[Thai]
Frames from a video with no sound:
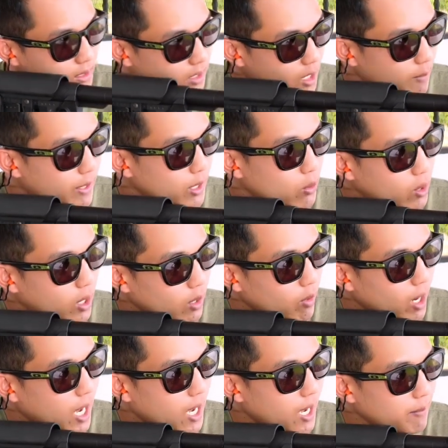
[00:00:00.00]
เรามาดูกัน
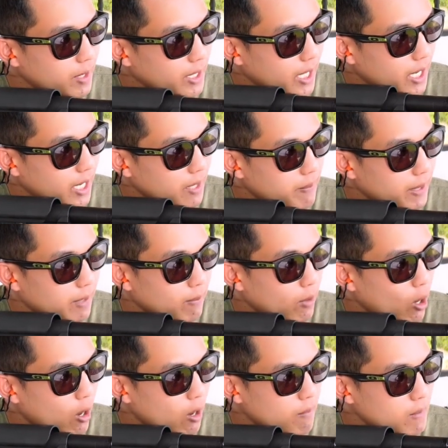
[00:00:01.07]
ว่าเมื่อกี้เป็นเพ
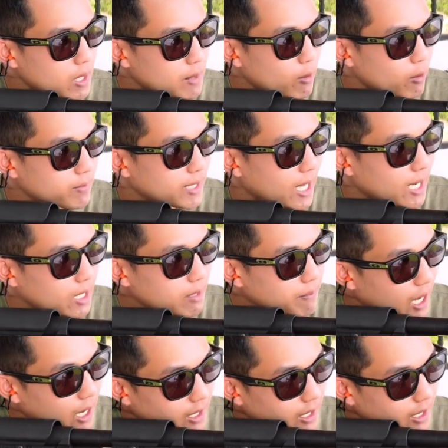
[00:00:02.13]
ราะมือผมสั่นหรือเปล่า